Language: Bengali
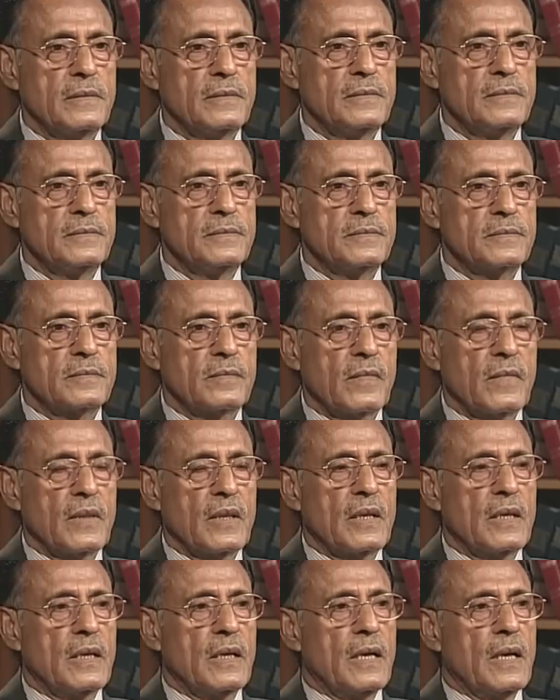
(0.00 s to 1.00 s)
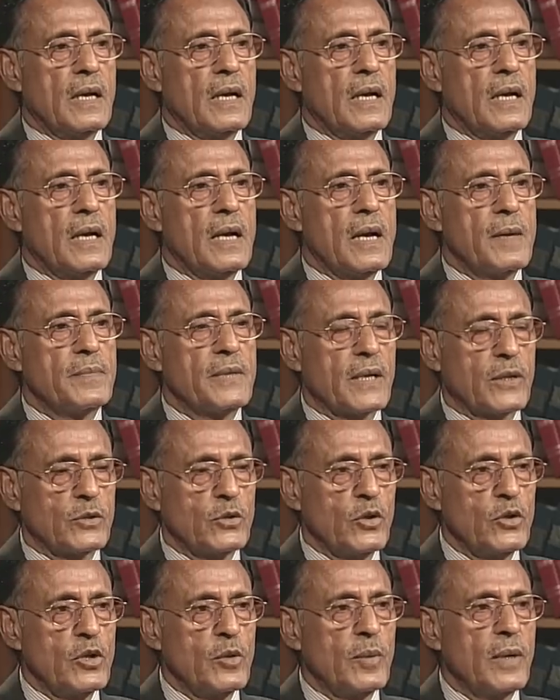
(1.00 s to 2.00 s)
আলোকপাত করবেন আপনাকে
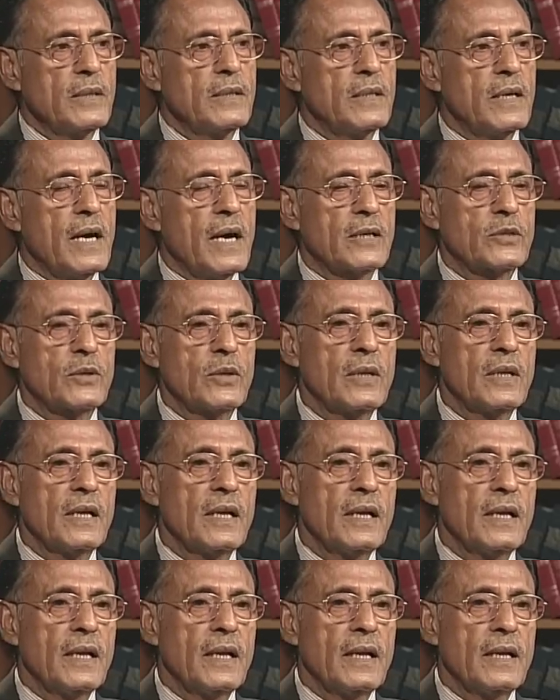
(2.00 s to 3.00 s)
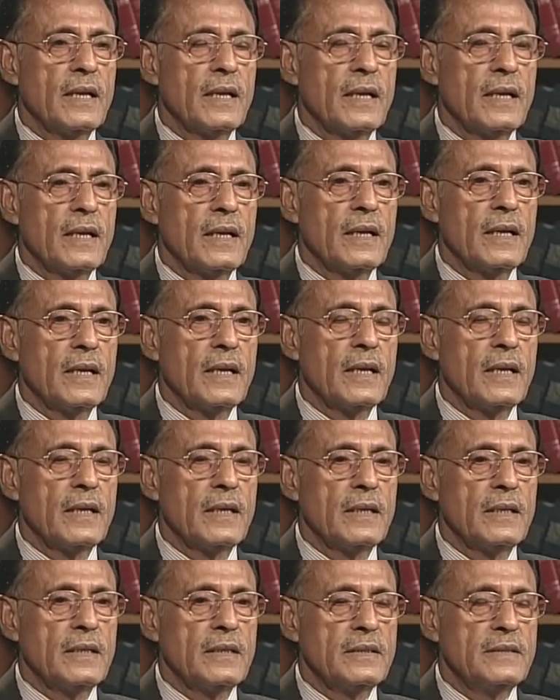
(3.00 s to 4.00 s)
ধন্যবাদ আসলে
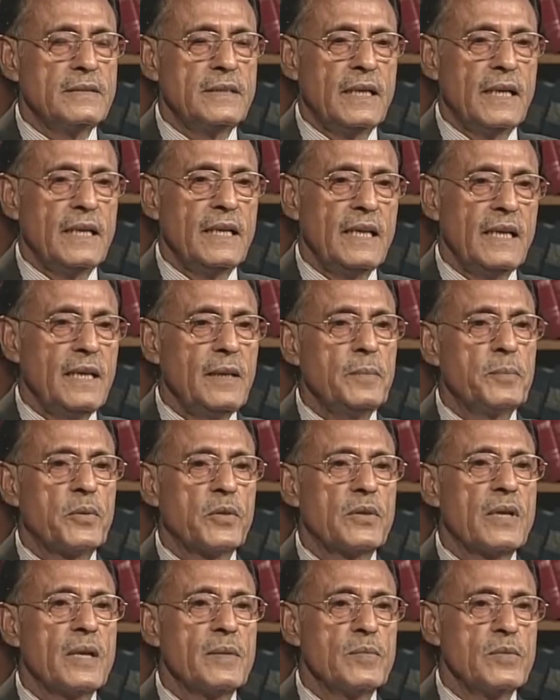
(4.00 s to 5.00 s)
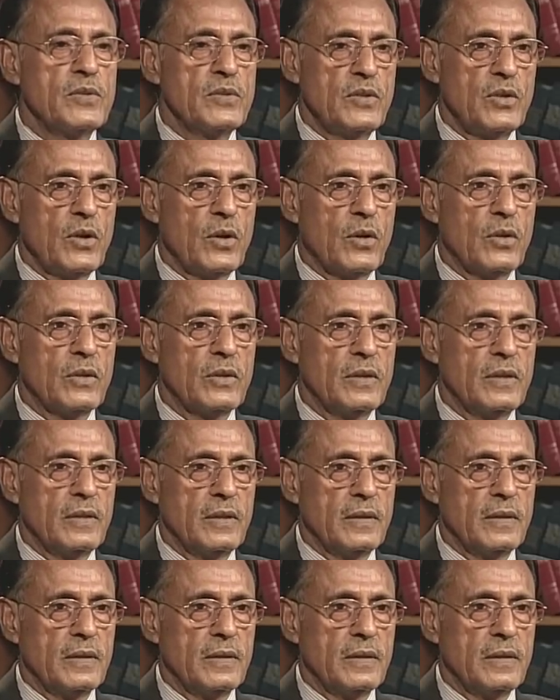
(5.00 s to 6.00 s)
যিনি প্রধানমন্ত্রী হন
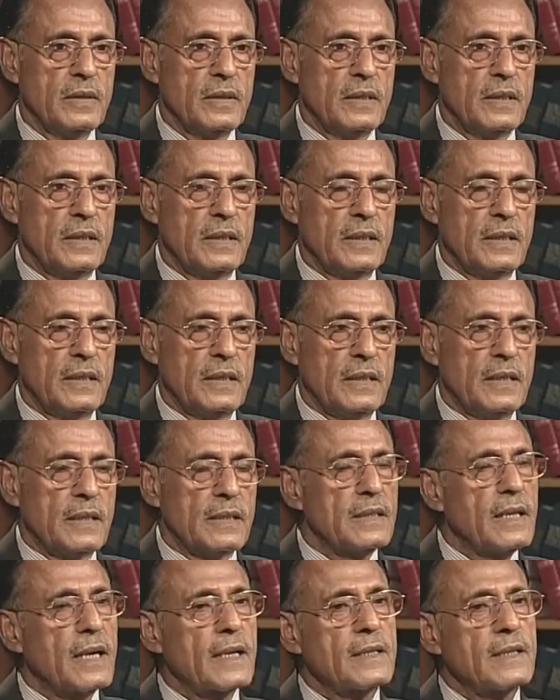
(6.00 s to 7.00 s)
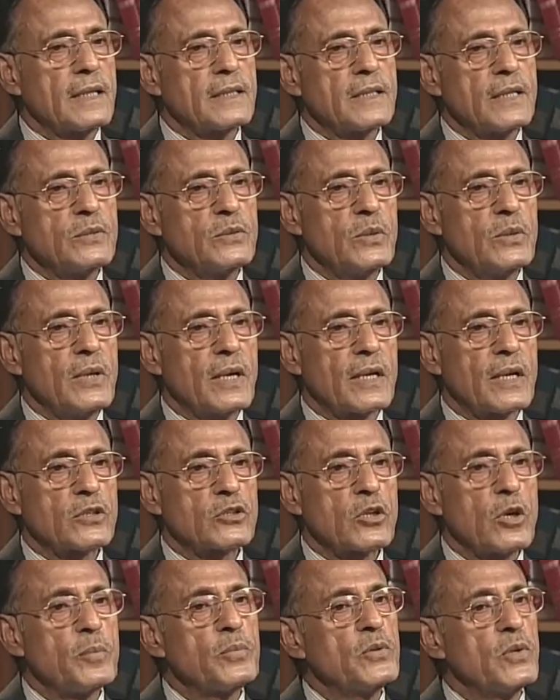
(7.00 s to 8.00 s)
তাকে দেশের জন্য একটা
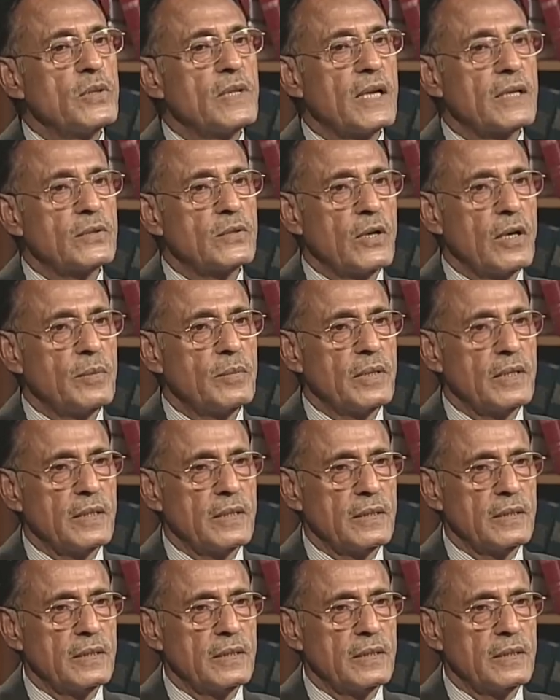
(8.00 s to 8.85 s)
স্বপ্ন দেখতে হবে